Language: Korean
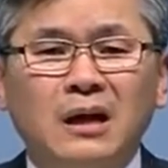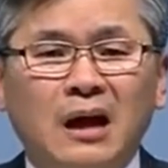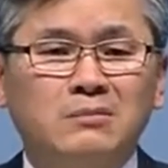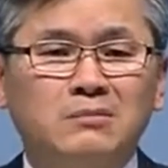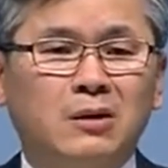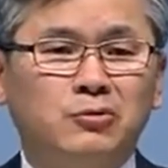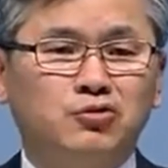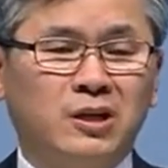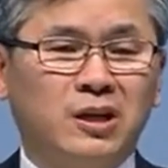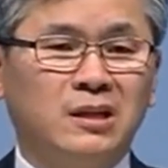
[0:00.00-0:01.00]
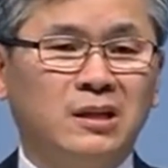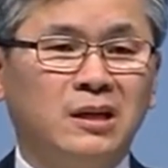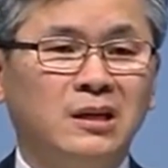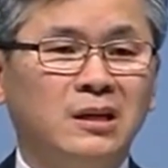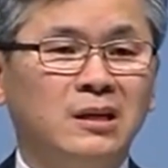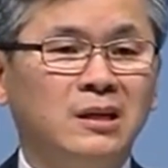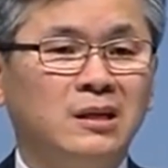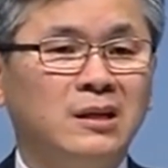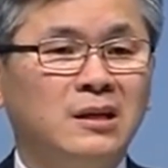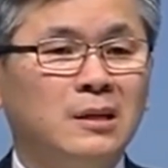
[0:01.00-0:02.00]
더 아름다울 수 있겠니?
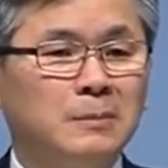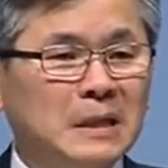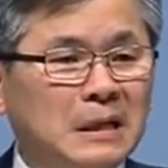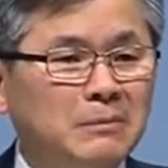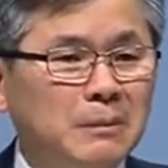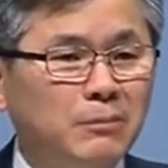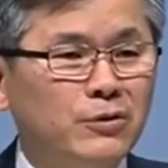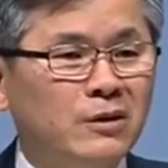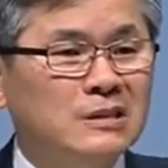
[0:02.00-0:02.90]
껍데기만 보는